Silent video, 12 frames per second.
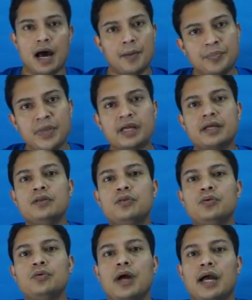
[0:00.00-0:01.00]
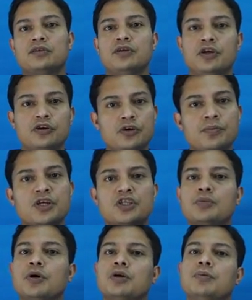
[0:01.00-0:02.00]
আপনার কিন্তু একজন ইউটিউবের
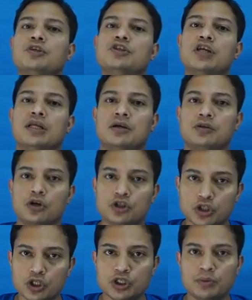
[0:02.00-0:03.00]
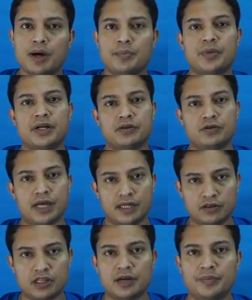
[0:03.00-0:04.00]
হিসেবে অথবা একজন সাধারণ দর্শক হিসেবে আপনার কিন্তু
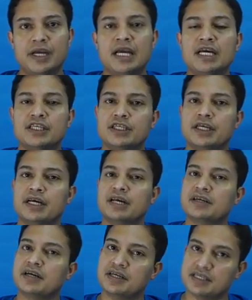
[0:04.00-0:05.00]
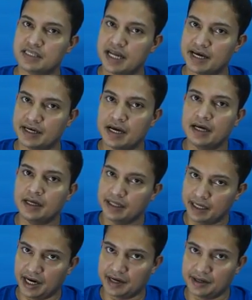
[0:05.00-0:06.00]
দায়িত্ব থাকবে সেটা একটা ডিসলাইক
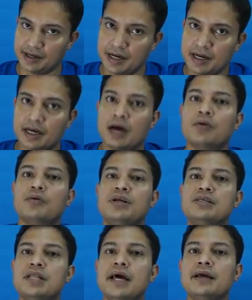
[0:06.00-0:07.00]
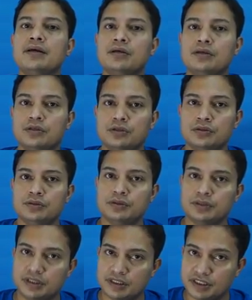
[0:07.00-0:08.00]
দেয়ার কারণ ডিসলাইক
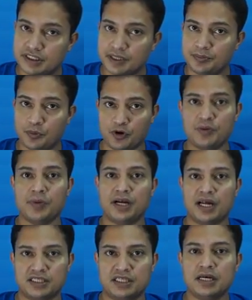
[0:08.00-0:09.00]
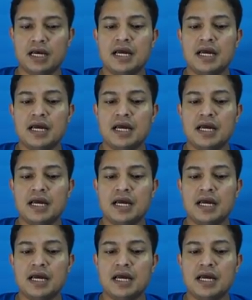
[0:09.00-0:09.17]
যে পরিমাণ আছে